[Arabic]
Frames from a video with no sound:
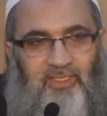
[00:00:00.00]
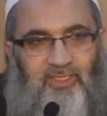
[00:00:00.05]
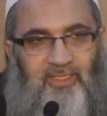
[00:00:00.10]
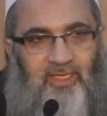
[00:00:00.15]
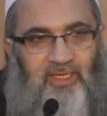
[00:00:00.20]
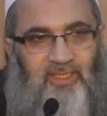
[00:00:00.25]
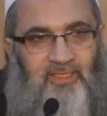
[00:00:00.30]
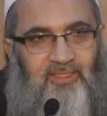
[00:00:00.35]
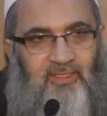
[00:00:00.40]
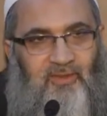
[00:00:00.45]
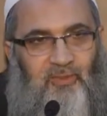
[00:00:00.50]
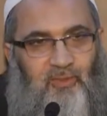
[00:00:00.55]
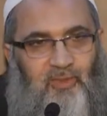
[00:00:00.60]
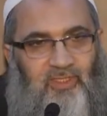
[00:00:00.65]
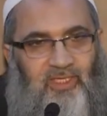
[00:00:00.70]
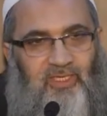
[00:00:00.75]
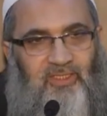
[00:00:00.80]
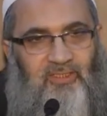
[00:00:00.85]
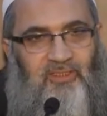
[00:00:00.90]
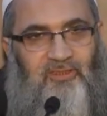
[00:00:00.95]
كأنه
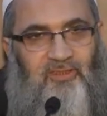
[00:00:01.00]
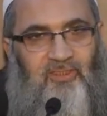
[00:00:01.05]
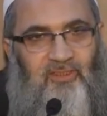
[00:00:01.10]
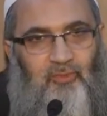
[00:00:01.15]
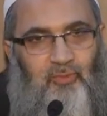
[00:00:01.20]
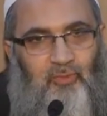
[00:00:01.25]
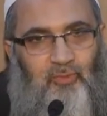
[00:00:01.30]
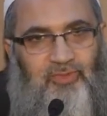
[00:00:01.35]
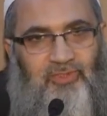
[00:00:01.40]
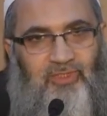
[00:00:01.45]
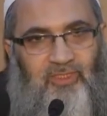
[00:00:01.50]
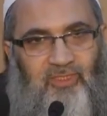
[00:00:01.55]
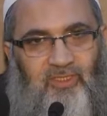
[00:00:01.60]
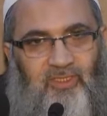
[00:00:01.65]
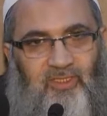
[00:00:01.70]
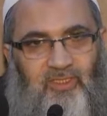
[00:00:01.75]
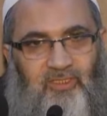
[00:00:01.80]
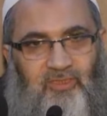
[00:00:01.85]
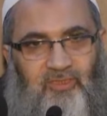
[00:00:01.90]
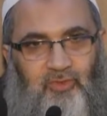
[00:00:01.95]
كان طاووس
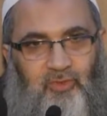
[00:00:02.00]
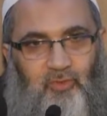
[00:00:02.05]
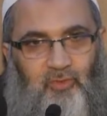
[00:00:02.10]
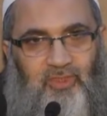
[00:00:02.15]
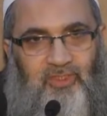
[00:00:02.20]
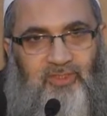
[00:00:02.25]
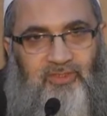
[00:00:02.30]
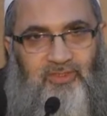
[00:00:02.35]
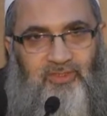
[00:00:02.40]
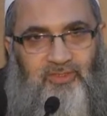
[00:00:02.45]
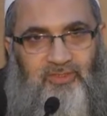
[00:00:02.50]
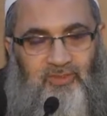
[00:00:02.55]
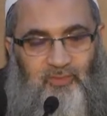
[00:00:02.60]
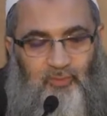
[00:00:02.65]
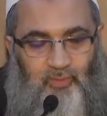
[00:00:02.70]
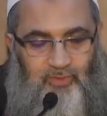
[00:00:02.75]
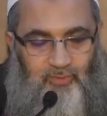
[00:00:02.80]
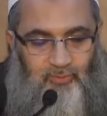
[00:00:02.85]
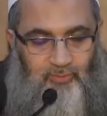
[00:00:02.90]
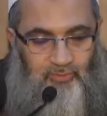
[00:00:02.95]
الرواة
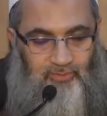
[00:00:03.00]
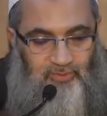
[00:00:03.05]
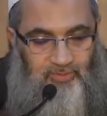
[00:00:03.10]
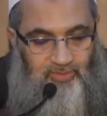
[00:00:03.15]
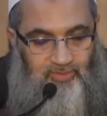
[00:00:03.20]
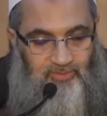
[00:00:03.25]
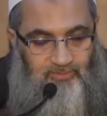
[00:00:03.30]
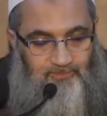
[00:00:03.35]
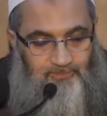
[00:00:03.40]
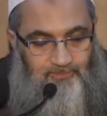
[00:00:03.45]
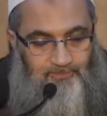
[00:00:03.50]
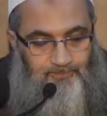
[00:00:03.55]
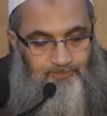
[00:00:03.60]
والقراء